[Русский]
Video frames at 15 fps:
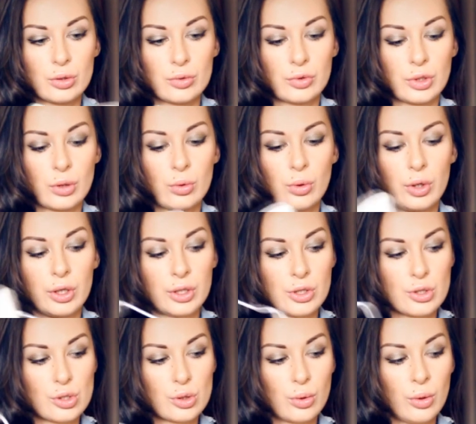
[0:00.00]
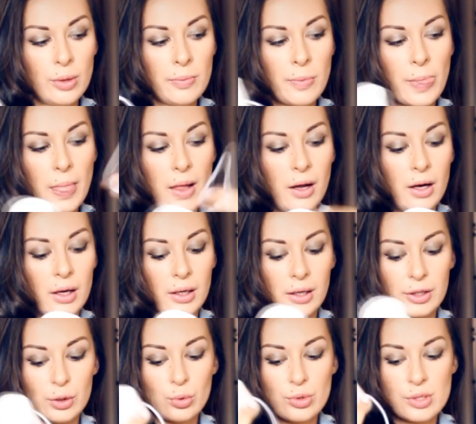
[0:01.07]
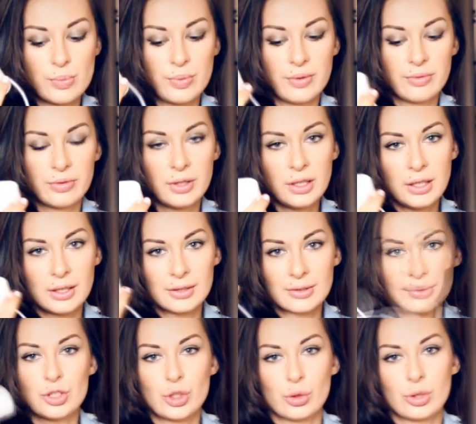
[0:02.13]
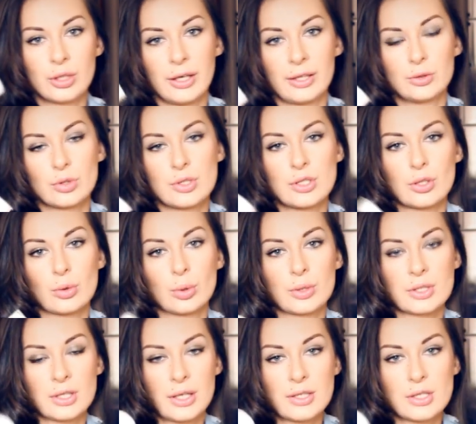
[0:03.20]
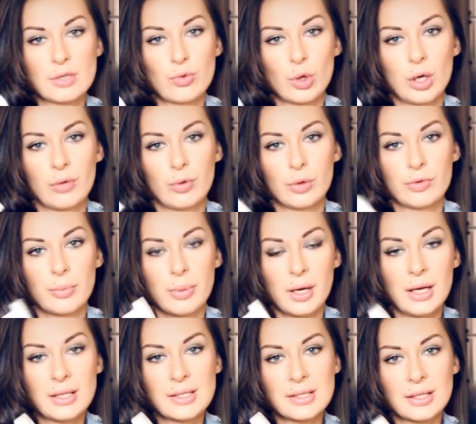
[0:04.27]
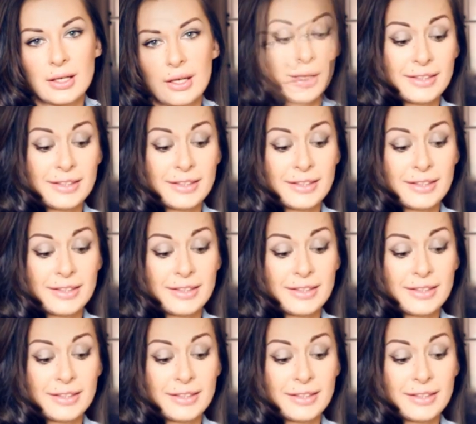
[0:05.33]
идет вот такое гнездо, а, USB-выход. Щетка идет с такой, знаете, звуковой вибрацией.